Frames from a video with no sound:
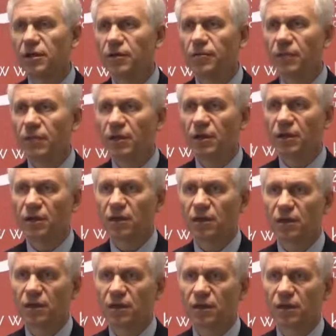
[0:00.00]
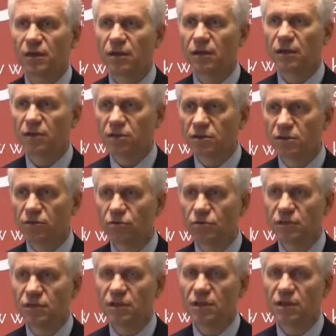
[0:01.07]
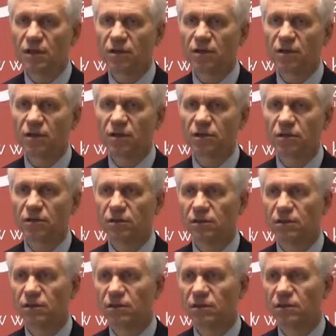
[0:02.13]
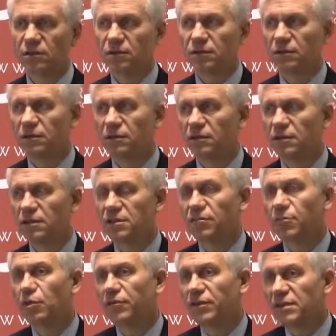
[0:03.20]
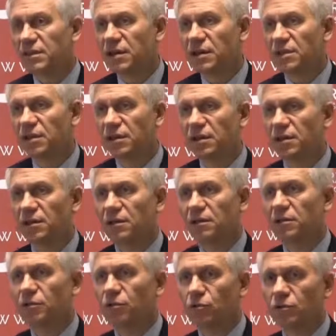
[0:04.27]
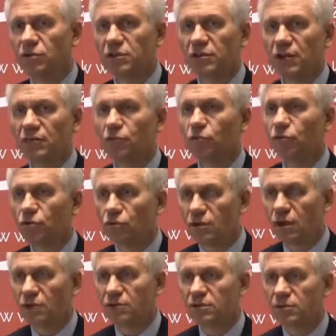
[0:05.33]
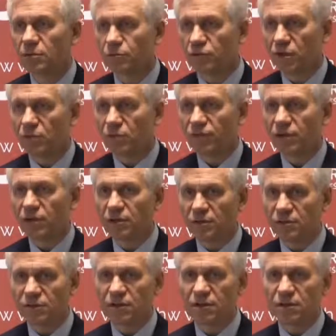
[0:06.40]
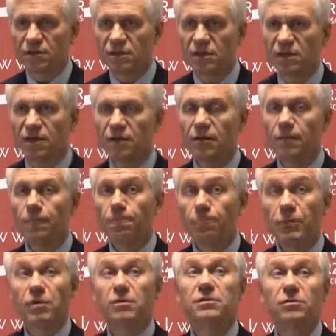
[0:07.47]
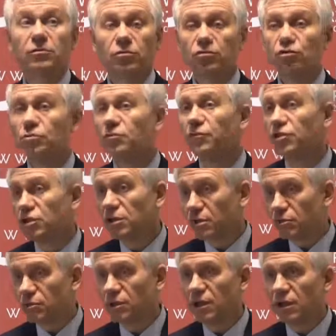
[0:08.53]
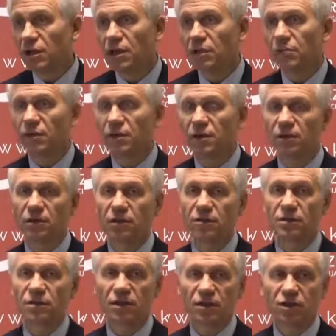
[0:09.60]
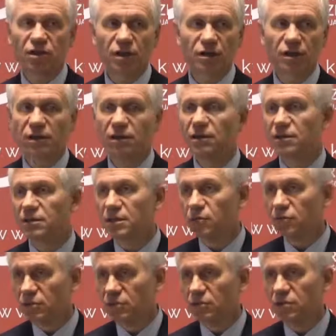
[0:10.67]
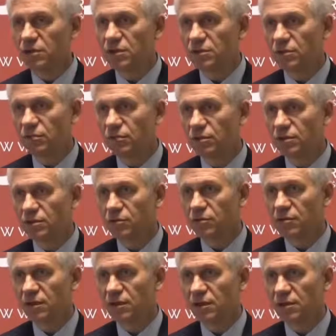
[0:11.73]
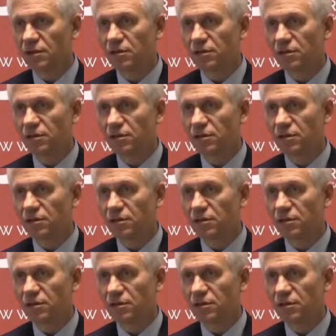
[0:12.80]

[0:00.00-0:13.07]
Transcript: E, konstytucyjnego e, jest wprowadzanie ustaw utrudniających podejmowanie decyzji. No i co tu dużo mówić, ten drugi element, to znaczy ataki na samą instytucję Sądu Konstytucyjnego.